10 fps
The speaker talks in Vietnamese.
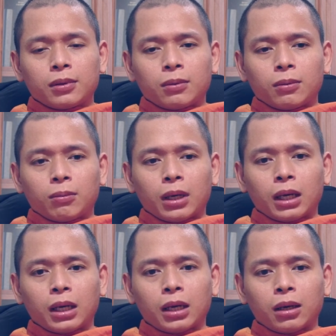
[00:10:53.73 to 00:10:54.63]

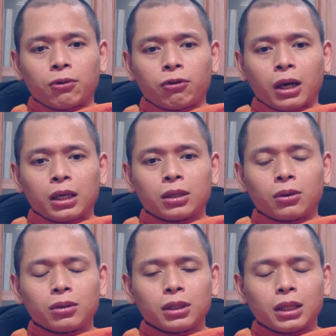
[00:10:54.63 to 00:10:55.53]
mà phải
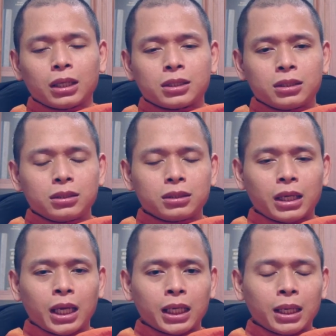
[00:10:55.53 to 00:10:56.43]
nói là sư
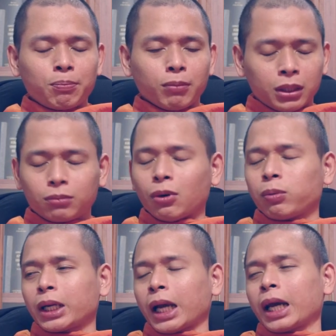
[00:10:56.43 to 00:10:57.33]
nghe cái bịch
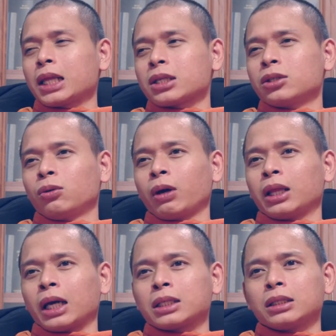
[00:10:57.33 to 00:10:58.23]
một cái là sư quay
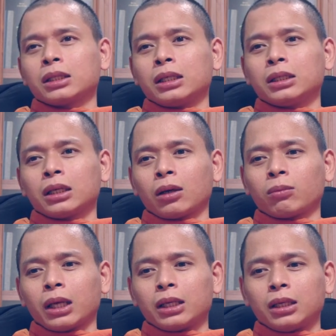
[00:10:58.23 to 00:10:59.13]
lại sư nghĩ là không
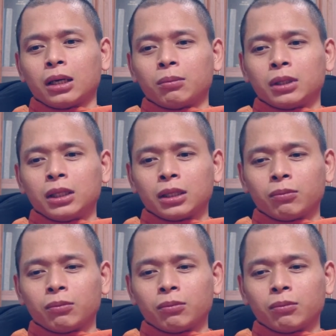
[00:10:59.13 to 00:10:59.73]
lẽ giờ mình đi